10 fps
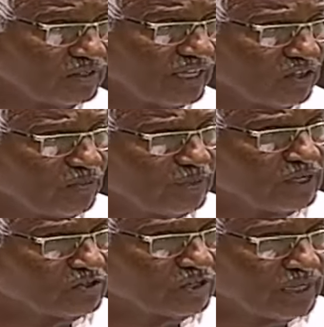ఏదో
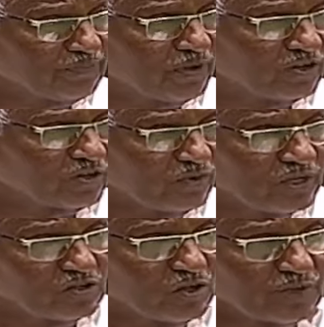పేరుతో ట్రిప్ అవటమో
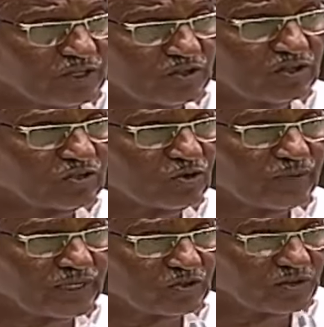ఇంకో పేరుతో ఇంకో పేరుతోనో